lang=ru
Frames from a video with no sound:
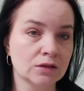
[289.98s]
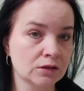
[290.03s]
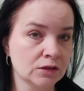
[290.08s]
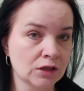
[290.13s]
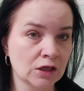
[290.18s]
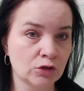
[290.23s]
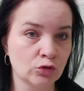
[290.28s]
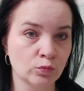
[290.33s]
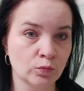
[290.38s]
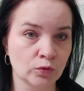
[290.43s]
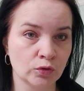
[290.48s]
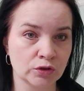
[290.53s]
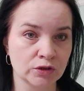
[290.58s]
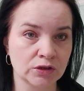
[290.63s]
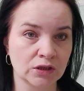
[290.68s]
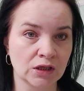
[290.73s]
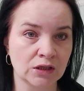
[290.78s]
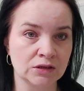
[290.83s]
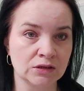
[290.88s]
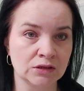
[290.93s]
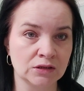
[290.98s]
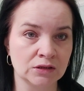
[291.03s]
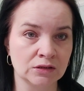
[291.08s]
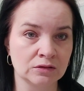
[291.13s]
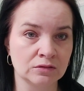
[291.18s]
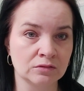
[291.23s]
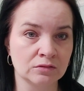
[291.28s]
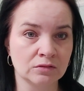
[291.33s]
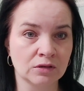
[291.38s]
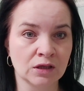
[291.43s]
на любой
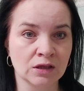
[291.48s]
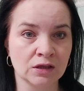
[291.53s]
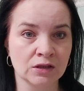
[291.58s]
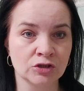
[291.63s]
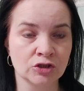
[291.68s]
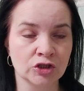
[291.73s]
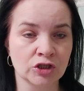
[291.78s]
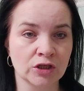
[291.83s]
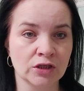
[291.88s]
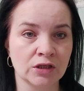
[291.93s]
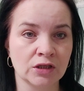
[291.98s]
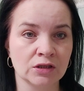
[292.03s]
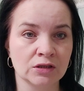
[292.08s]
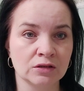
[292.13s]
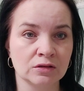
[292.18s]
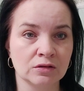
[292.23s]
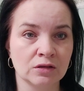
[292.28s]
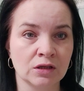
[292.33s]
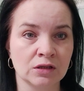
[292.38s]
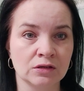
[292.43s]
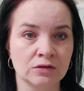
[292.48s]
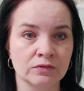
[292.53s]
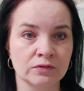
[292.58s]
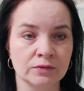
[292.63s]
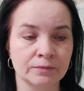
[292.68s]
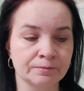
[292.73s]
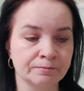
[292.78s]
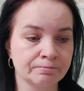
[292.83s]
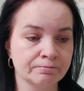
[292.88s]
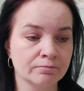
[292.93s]
стадии окончания
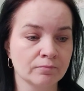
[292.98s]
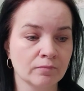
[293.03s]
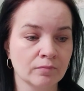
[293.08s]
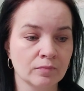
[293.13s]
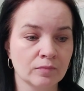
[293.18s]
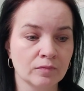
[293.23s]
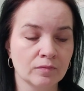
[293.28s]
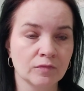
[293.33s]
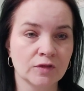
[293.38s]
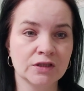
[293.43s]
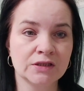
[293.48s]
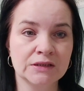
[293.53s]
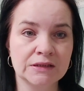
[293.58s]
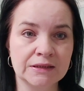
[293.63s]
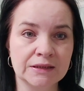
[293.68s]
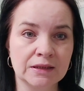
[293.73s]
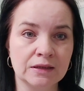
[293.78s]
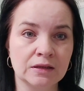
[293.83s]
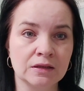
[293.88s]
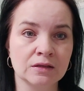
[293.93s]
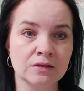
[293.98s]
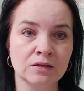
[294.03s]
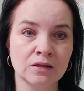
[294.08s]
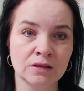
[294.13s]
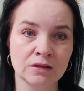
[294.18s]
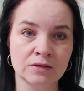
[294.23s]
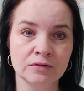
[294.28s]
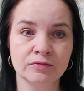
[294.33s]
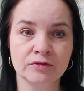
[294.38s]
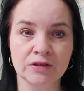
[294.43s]
этого изделия,
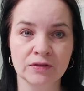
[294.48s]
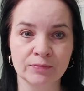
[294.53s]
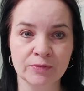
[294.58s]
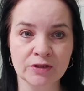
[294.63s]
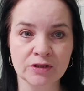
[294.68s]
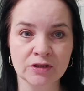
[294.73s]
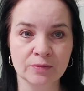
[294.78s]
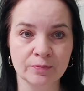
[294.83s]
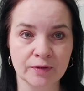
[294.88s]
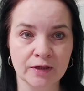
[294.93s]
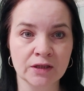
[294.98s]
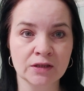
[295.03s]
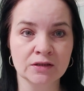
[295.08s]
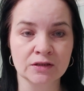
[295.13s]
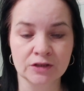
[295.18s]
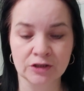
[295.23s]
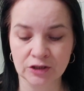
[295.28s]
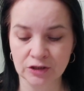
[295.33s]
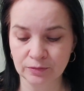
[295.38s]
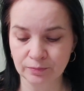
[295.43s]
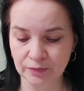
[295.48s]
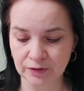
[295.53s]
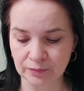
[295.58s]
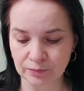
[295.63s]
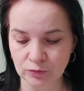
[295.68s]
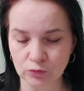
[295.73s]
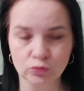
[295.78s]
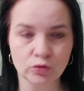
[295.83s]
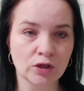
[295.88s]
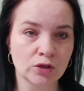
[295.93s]
да, в совместный проект Нет
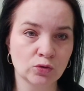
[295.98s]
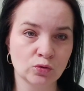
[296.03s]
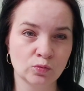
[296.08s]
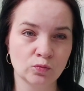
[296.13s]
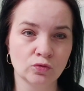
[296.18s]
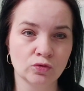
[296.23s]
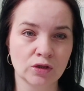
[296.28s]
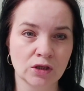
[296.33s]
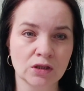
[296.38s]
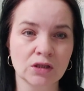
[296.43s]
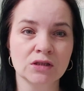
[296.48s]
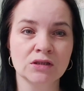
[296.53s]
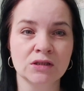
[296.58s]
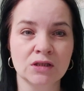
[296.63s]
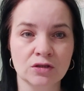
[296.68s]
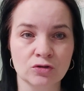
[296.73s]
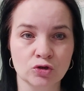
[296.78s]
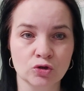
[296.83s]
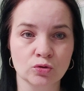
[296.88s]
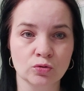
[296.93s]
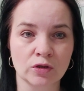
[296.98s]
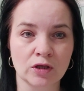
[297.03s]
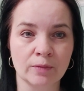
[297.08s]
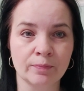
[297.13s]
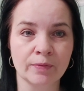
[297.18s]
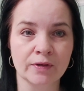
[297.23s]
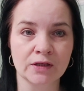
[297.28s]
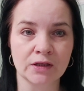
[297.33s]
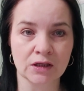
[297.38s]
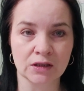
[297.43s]
Бэби. Ну, я думаю, я надеюсь, что я
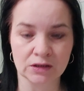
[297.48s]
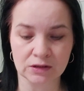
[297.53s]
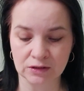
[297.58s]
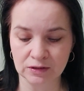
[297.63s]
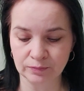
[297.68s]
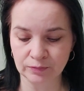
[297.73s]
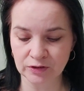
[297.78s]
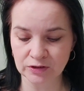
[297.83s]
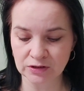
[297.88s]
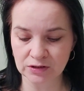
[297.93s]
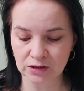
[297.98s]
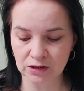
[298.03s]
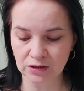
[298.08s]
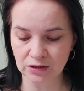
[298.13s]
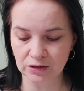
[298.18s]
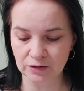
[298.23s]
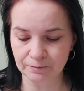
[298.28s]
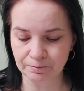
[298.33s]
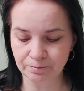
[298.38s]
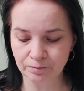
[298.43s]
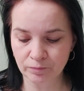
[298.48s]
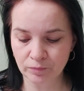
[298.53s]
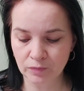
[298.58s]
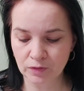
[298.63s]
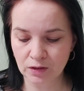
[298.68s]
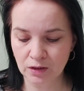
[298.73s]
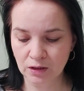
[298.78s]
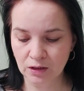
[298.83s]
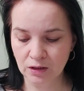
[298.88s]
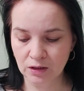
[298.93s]
понятно объяснила.
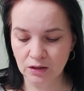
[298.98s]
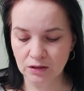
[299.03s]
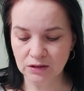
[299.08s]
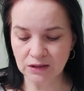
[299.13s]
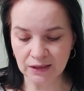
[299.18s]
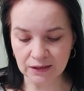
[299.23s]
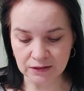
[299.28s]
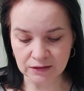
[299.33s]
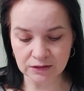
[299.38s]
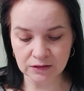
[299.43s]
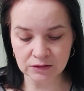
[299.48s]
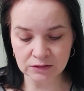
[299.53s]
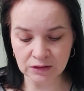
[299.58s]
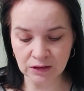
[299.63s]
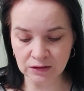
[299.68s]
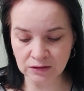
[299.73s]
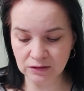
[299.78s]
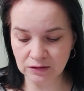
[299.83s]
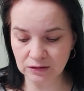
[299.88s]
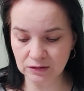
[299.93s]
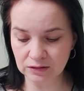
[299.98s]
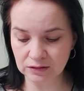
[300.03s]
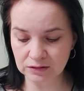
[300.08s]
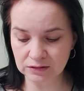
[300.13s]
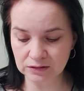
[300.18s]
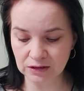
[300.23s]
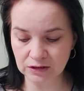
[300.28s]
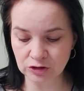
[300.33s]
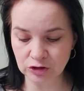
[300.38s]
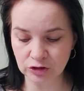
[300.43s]
Так, итак,
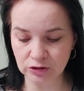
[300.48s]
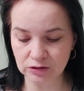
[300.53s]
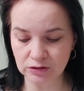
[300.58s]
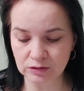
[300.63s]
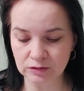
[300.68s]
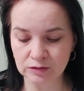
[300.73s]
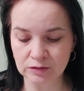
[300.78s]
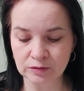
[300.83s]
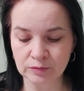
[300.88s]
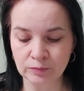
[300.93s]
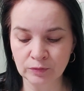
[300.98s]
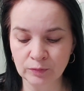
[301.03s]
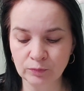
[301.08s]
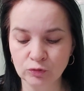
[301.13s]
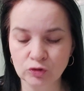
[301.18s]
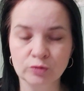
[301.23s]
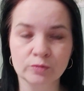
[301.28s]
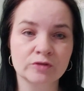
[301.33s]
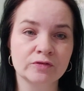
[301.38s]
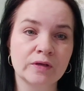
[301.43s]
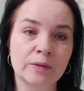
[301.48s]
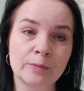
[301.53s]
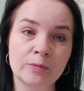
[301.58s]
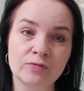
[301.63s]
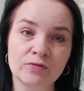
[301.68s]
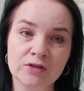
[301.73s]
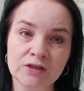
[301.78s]
значит, э, мы будем с вами